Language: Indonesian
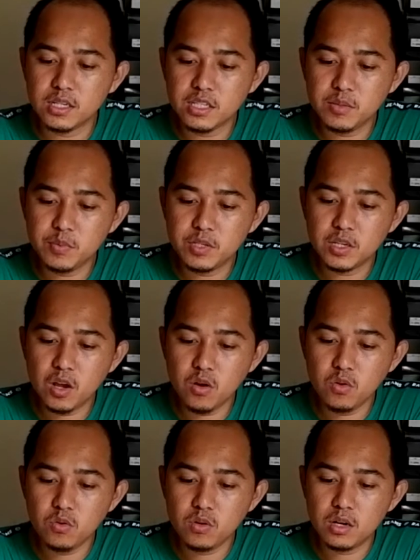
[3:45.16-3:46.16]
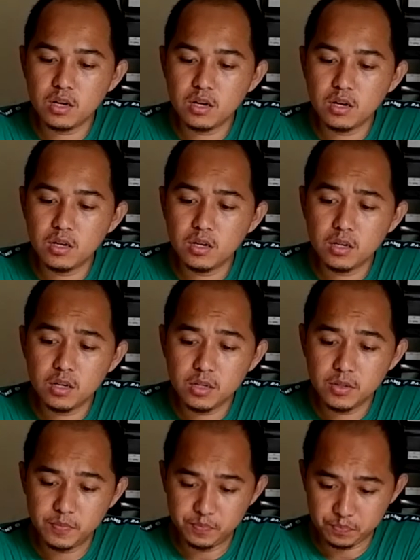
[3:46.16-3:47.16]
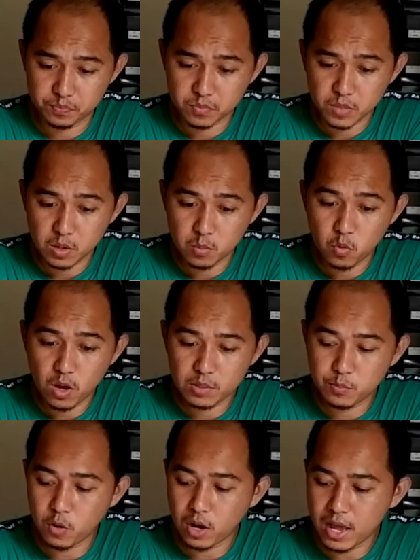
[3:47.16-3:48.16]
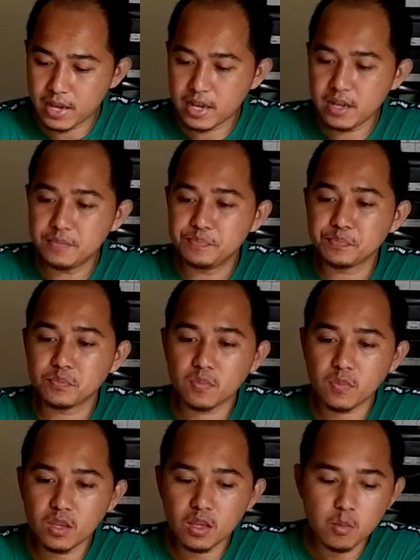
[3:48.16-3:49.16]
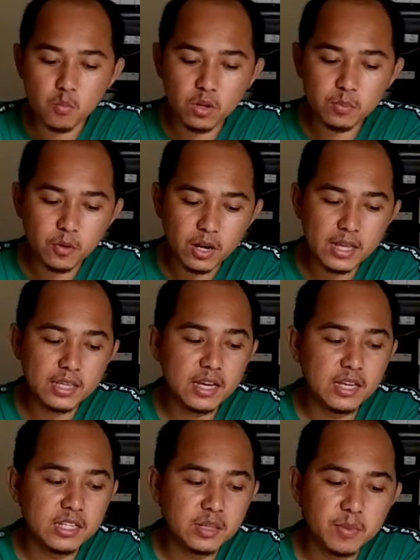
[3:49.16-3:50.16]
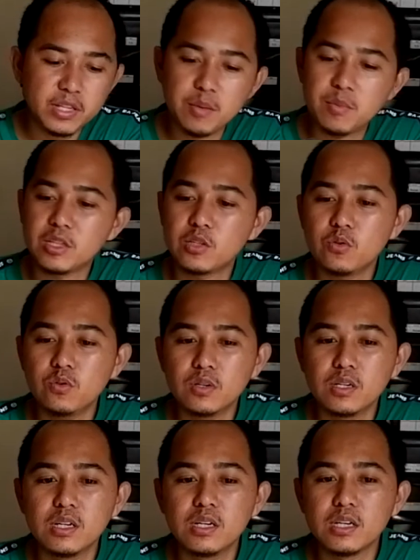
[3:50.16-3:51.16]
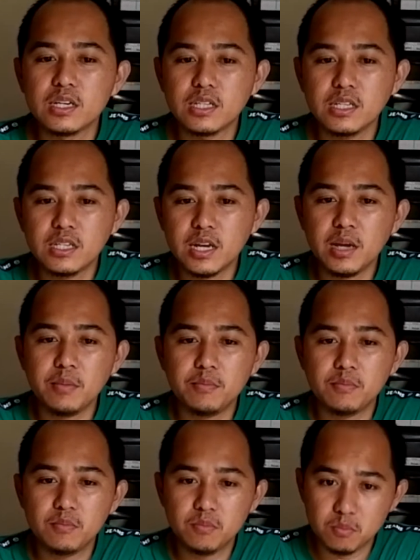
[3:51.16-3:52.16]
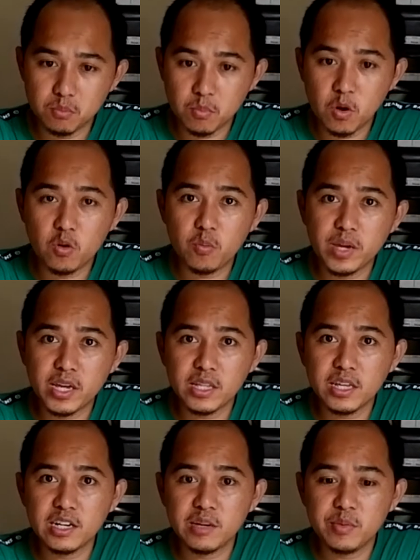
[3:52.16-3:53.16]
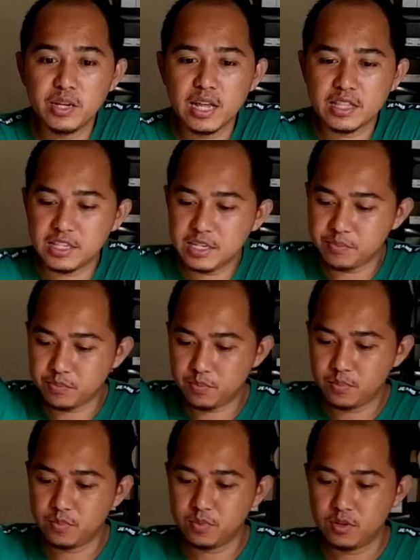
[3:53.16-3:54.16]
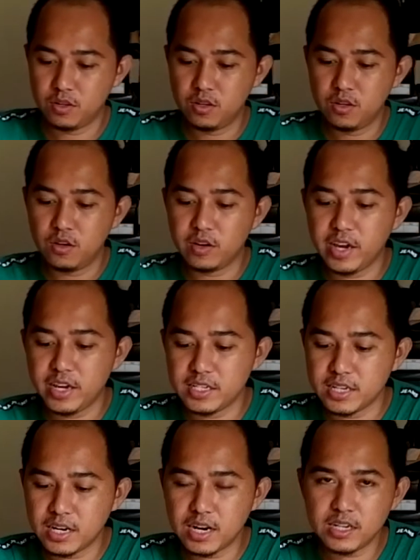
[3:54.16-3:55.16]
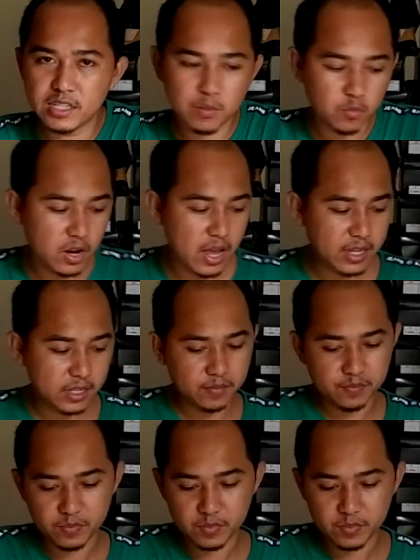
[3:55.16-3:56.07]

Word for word: ini pisau uh, buat pola ya buat polanya ini beda bentuk ini saya mau bikin yang lebih lancip oke sekarang kita mulai